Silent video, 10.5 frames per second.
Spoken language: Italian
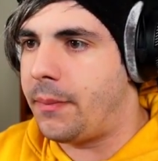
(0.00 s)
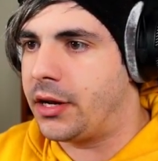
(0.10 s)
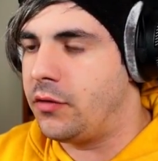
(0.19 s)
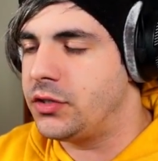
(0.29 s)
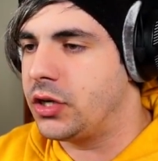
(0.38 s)
perché
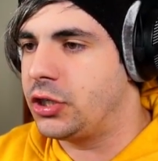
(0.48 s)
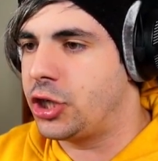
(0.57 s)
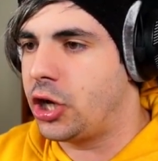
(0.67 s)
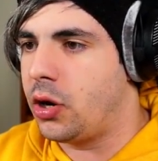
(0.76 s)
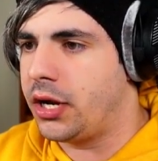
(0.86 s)
ho visto che
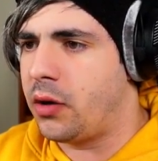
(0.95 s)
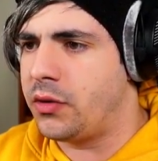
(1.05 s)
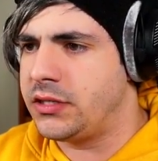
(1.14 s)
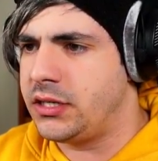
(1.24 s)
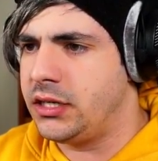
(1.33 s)
c'erano anche
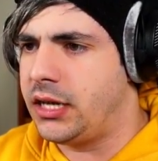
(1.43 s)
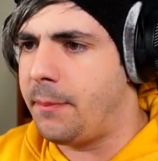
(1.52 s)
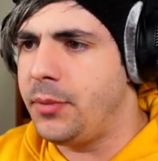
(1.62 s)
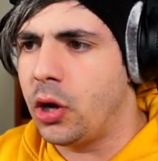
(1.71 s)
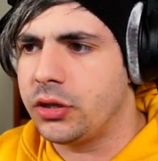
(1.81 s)
questi
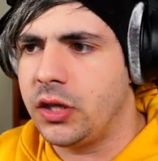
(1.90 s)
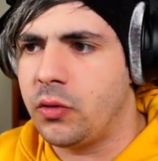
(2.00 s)
gabbiotti